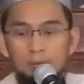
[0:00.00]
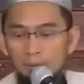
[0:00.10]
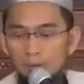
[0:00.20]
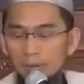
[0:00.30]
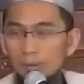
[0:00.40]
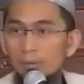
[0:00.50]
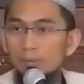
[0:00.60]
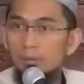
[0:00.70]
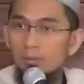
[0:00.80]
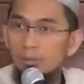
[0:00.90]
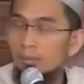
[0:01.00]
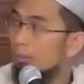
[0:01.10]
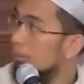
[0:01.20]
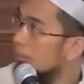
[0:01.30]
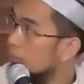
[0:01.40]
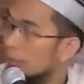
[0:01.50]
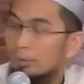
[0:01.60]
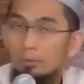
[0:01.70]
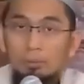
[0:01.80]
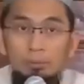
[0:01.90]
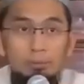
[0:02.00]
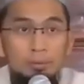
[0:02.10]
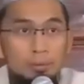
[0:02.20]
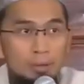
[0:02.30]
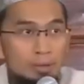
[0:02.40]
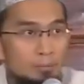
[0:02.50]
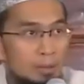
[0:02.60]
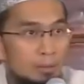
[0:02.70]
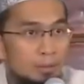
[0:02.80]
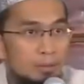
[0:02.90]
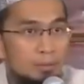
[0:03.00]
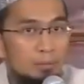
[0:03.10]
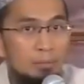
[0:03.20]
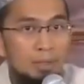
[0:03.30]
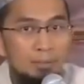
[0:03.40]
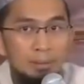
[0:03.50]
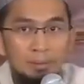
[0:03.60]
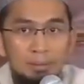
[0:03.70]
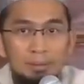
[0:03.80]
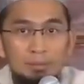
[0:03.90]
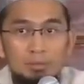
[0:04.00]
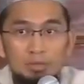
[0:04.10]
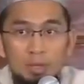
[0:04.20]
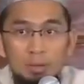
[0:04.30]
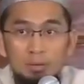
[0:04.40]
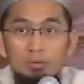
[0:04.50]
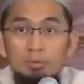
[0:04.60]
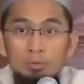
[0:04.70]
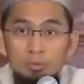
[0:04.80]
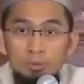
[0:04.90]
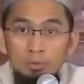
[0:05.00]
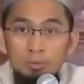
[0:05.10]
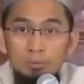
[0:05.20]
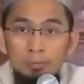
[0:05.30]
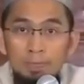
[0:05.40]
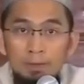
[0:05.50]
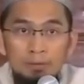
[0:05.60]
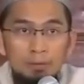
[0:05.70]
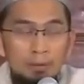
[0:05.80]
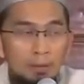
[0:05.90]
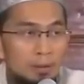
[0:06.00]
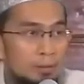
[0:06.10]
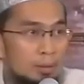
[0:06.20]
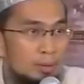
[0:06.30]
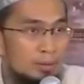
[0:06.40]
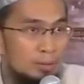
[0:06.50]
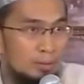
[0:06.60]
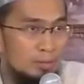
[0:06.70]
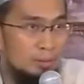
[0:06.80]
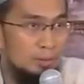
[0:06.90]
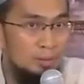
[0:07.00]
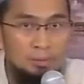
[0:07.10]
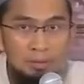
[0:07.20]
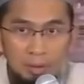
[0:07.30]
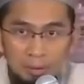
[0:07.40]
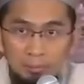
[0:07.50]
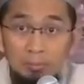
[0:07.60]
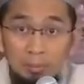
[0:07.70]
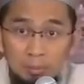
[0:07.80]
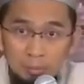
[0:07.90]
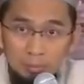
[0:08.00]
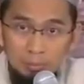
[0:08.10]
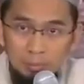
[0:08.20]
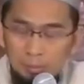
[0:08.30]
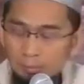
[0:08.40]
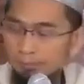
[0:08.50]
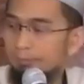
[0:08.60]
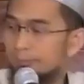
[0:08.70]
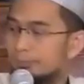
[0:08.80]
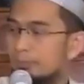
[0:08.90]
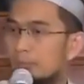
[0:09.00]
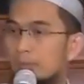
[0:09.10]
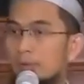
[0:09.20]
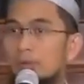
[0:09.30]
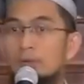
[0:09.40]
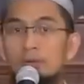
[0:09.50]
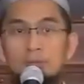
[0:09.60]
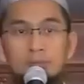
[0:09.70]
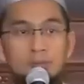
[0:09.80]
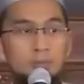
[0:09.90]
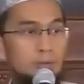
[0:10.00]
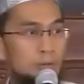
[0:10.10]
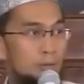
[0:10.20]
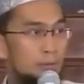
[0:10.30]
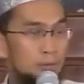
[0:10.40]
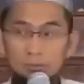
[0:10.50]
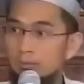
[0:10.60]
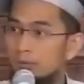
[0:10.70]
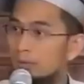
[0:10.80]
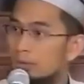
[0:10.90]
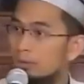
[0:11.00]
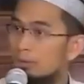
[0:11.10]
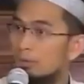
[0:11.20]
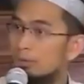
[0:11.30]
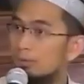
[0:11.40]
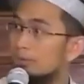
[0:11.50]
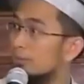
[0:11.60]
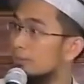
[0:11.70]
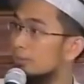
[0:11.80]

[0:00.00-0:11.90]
Kita mulai dulu dengan praktek bagaimana cara sujud setelah kita selesai dalam rukuk. Mas Boy, ada hari ini?